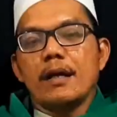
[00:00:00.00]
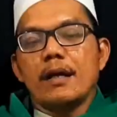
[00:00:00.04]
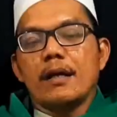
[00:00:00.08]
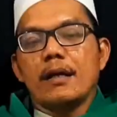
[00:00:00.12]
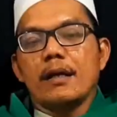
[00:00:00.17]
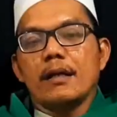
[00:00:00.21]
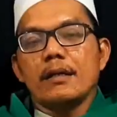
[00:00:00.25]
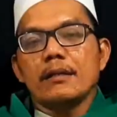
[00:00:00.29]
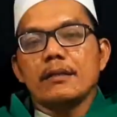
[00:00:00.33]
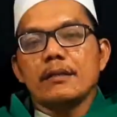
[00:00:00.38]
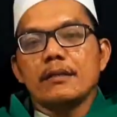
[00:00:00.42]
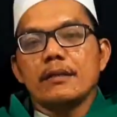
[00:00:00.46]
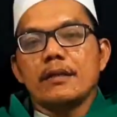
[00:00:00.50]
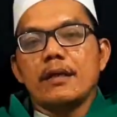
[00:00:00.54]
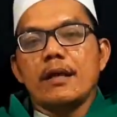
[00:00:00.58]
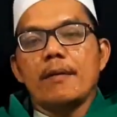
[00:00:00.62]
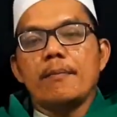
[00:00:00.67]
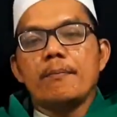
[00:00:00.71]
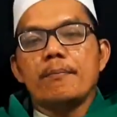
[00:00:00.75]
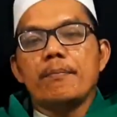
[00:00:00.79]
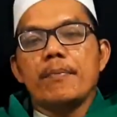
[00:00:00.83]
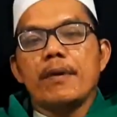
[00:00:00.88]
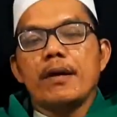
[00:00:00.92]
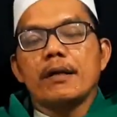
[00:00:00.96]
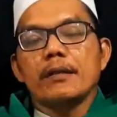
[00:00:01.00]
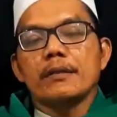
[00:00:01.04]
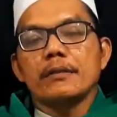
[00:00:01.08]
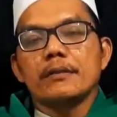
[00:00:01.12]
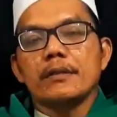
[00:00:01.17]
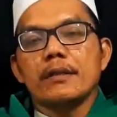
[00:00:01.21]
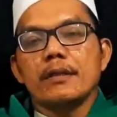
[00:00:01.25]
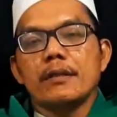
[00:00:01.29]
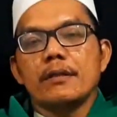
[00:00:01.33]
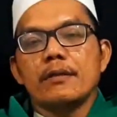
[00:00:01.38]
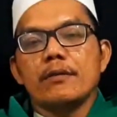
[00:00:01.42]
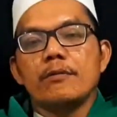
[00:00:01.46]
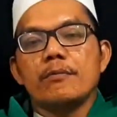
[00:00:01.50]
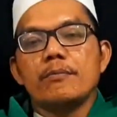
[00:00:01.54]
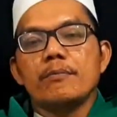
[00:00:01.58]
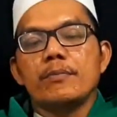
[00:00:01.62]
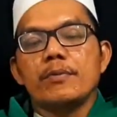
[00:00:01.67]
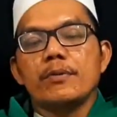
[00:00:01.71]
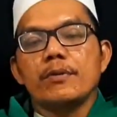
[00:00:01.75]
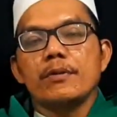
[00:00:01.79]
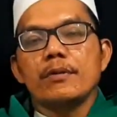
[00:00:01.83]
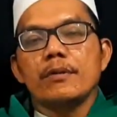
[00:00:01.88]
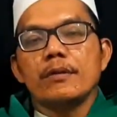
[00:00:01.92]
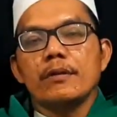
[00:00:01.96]
akan gampang
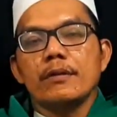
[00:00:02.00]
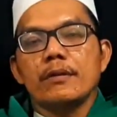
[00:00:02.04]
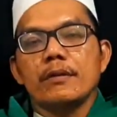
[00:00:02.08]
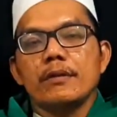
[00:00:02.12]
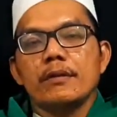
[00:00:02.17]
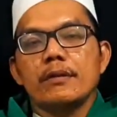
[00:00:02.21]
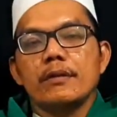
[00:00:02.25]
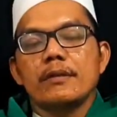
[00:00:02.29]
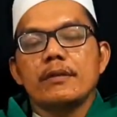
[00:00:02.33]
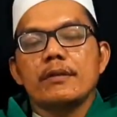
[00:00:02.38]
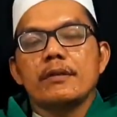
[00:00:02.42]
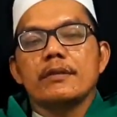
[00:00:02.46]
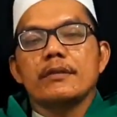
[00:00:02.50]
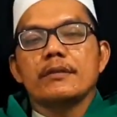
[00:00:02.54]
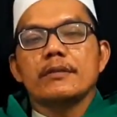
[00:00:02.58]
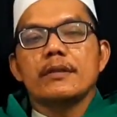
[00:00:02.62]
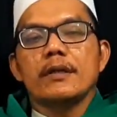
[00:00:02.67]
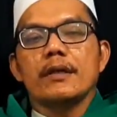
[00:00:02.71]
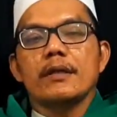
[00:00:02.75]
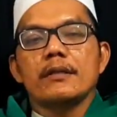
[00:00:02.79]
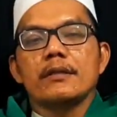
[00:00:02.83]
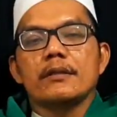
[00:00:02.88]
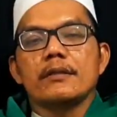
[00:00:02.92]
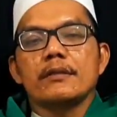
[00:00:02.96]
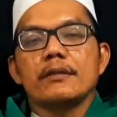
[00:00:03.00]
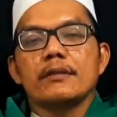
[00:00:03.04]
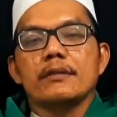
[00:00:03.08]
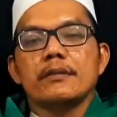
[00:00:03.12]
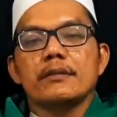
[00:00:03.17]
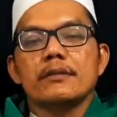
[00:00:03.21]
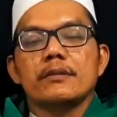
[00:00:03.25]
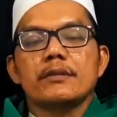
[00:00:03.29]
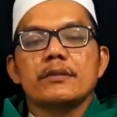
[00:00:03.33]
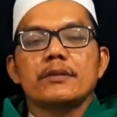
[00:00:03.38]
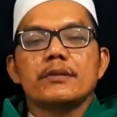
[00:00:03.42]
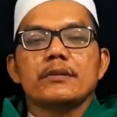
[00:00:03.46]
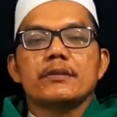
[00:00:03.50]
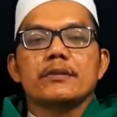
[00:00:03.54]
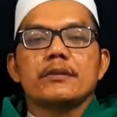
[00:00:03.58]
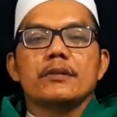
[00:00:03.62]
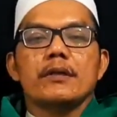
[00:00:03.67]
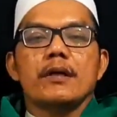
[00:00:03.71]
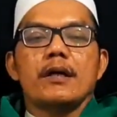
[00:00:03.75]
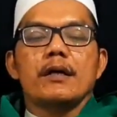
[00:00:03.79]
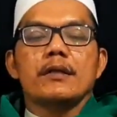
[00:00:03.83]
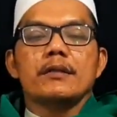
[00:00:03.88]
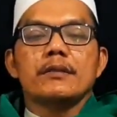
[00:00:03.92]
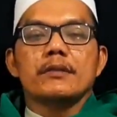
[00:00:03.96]
terkumpul dan
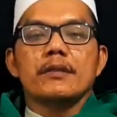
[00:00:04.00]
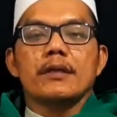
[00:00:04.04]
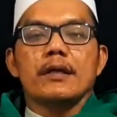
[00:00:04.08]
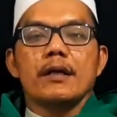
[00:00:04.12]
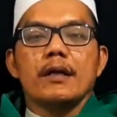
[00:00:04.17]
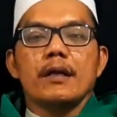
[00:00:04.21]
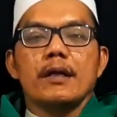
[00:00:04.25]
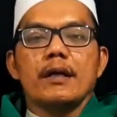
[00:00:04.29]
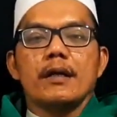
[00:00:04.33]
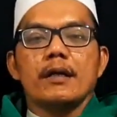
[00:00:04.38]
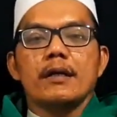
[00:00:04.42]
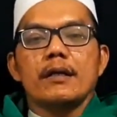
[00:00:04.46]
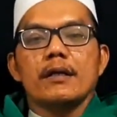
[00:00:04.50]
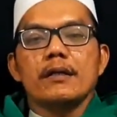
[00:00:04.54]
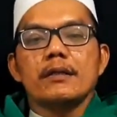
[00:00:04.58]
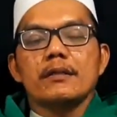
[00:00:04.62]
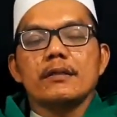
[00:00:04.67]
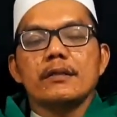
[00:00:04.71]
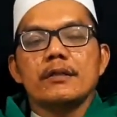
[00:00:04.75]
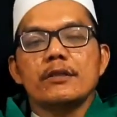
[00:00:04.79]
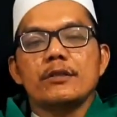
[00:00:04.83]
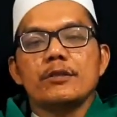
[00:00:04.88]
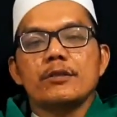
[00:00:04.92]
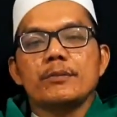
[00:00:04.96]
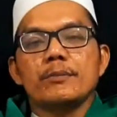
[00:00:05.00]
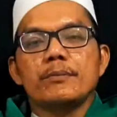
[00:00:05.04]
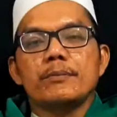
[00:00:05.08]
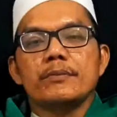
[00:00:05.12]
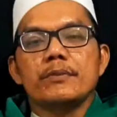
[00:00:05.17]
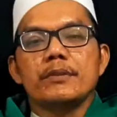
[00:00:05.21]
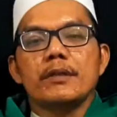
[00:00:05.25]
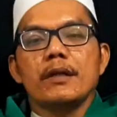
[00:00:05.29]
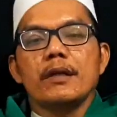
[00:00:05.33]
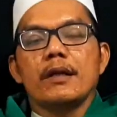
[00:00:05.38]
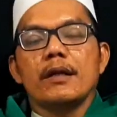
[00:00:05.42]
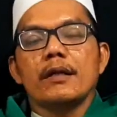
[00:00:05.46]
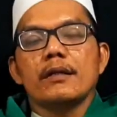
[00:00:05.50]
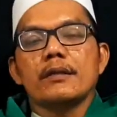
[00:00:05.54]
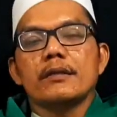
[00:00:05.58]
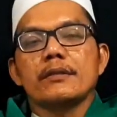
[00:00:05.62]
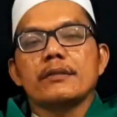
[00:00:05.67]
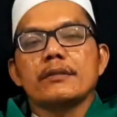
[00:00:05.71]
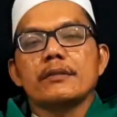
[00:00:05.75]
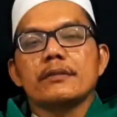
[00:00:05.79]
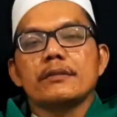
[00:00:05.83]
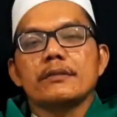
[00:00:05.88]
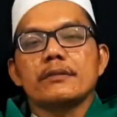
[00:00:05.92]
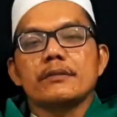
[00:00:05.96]
anda akan hidup
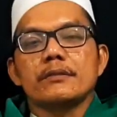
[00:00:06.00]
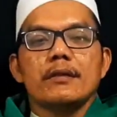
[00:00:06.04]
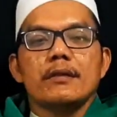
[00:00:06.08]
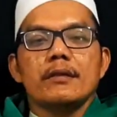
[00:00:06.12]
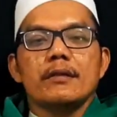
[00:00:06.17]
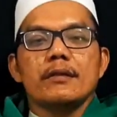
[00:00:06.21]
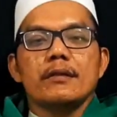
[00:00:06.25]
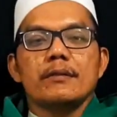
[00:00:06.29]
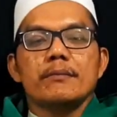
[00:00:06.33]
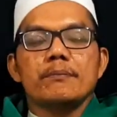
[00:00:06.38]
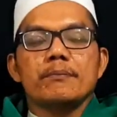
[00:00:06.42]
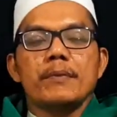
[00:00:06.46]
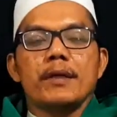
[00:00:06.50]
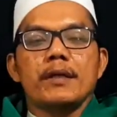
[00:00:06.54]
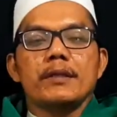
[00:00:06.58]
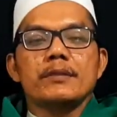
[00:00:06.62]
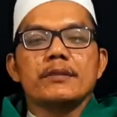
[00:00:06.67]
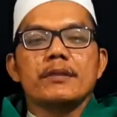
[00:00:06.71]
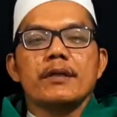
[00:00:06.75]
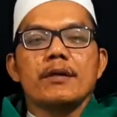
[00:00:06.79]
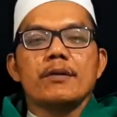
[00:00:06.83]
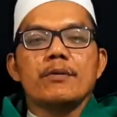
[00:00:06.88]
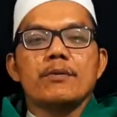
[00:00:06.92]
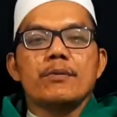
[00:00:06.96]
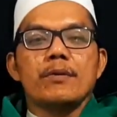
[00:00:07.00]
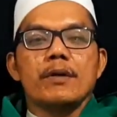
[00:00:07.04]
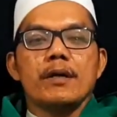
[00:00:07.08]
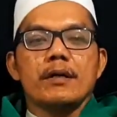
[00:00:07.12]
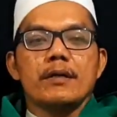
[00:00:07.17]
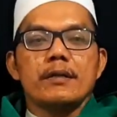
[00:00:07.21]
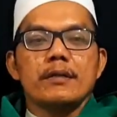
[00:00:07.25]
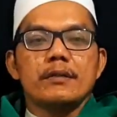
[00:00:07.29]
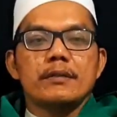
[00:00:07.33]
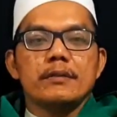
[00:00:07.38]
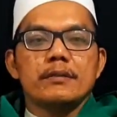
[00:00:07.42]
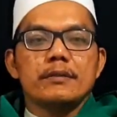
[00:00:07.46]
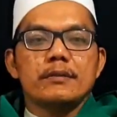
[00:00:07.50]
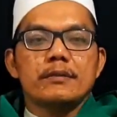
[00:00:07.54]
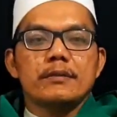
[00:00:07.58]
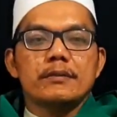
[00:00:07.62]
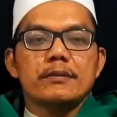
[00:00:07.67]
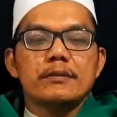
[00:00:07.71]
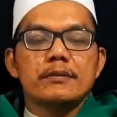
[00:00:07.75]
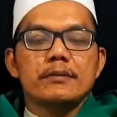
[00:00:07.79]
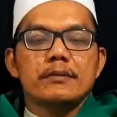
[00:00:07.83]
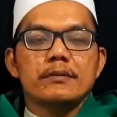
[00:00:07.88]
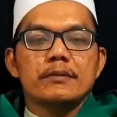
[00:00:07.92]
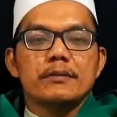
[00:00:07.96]
dengan banyak uang,
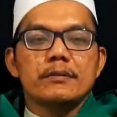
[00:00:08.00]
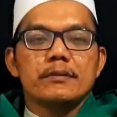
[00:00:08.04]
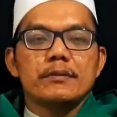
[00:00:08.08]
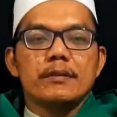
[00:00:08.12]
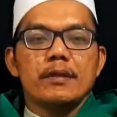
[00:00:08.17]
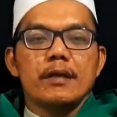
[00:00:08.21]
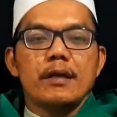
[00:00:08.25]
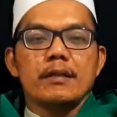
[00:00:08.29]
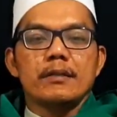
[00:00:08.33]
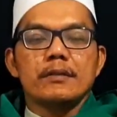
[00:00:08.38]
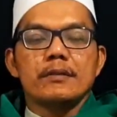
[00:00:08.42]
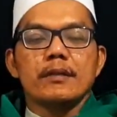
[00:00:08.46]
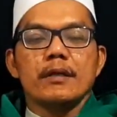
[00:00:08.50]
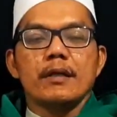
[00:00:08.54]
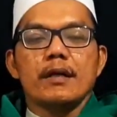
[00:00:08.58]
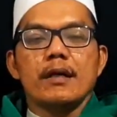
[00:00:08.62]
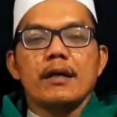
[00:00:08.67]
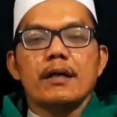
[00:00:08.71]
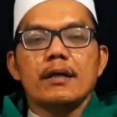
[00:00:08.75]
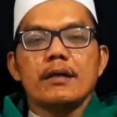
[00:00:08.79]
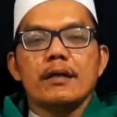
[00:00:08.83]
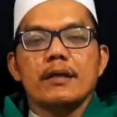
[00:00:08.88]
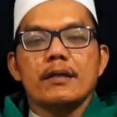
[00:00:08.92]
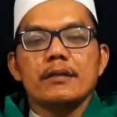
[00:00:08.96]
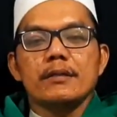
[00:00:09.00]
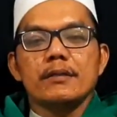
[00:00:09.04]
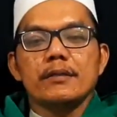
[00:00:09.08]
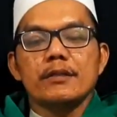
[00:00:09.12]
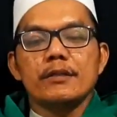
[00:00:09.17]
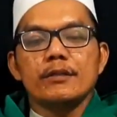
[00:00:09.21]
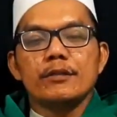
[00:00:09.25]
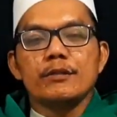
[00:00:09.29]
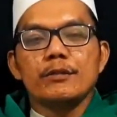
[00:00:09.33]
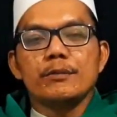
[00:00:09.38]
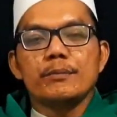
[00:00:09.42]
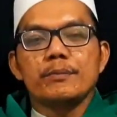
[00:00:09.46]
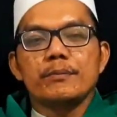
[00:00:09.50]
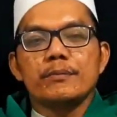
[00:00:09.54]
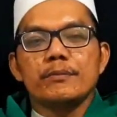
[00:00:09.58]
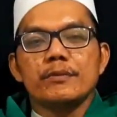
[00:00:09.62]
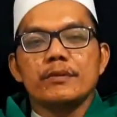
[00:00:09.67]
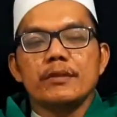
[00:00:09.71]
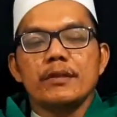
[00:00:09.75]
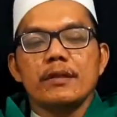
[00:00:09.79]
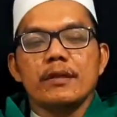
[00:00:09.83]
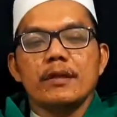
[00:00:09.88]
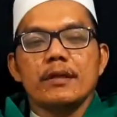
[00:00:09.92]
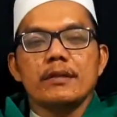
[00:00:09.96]
Anda akan hidup
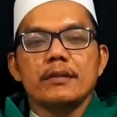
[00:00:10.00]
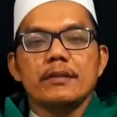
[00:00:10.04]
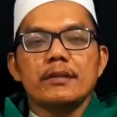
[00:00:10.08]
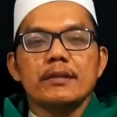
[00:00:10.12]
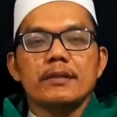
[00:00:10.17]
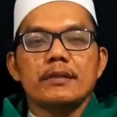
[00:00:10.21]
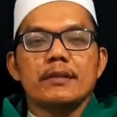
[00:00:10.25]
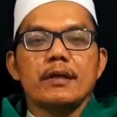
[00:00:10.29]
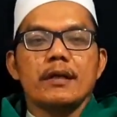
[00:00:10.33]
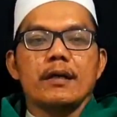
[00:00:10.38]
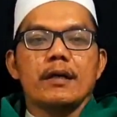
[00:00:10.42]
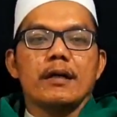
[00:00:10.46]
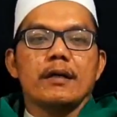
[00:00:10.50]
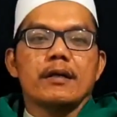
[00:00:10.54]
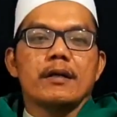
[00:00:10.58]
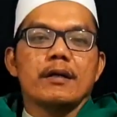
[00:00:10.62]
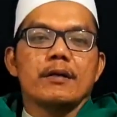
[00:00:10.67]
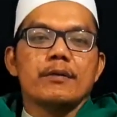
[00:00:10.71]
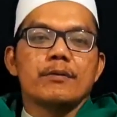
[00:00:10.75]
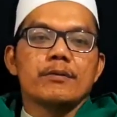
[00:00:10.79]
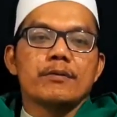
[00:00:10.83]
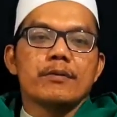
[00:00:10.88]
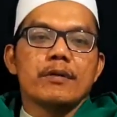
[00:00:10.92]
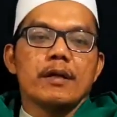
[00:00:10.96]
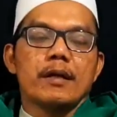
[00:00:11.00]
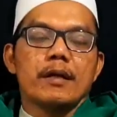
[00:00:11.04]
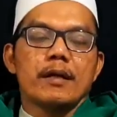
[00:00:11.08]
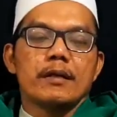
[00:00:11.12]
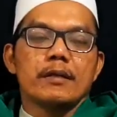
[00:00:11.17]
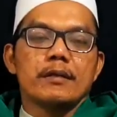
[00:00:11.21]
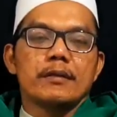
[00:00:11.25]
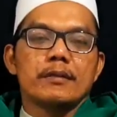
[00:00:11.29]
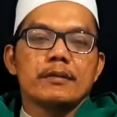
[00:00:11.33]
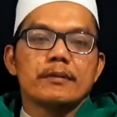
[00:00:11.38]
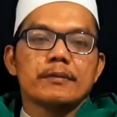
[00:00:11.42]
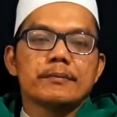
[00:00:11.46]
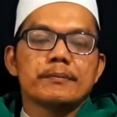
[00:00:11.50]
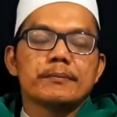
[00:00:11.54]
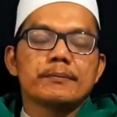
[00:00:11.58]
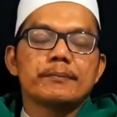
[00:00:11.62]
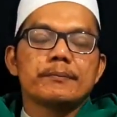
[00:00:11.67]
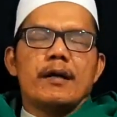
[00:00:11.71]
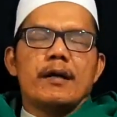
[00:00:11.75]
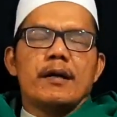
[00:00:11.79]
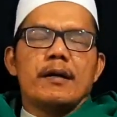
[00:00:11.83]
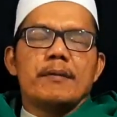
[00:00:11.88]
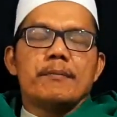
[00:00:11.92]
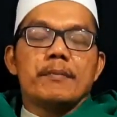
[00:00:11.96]
dengan tidak kekurangan.
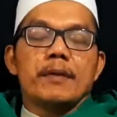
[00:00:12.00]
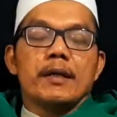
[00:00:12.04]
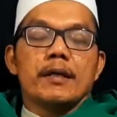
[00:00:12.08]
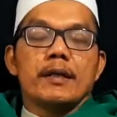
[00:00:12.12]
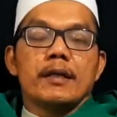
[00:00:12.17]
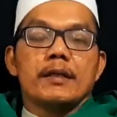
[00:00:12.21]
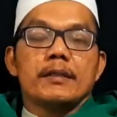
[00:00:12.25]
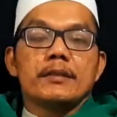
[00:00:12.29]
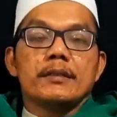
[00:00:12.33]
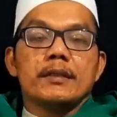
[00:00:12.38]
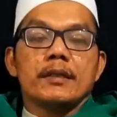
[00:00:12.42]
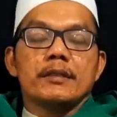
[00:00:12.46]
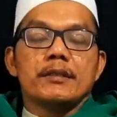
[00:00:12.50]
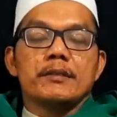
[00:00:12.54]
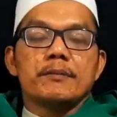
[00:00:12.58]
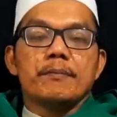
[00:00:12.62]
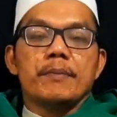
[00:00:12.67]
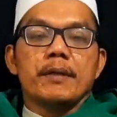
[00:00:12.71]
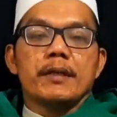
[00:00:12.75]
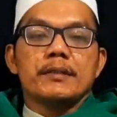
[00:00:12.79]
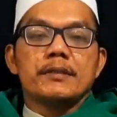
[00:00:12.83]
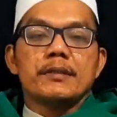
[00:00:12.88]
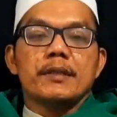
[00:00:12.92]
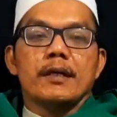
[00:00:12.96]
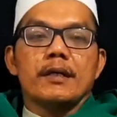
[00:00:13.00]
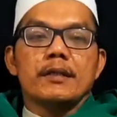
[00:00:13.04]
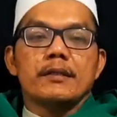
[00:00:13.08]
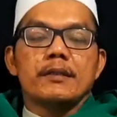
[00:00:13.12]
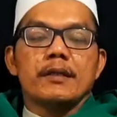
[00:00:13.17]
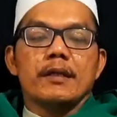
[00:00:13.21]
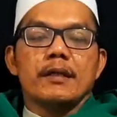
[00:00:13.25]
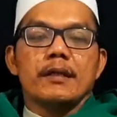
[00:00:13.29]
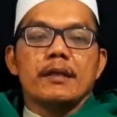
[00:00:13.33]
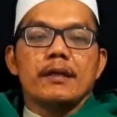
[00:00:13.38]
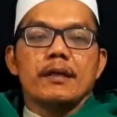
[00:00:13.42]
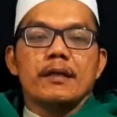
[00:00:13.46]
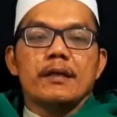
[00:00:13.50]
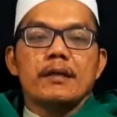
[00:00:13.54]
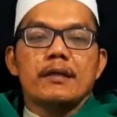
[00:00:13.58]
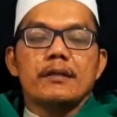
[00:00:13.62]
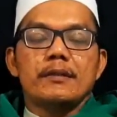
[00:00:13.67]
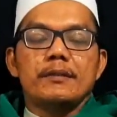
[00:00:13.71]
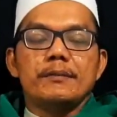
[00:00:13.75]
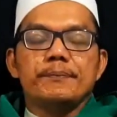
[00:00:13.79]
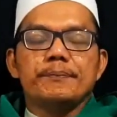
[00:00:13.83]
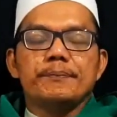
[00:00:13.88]
Amalan yang dibaca adalah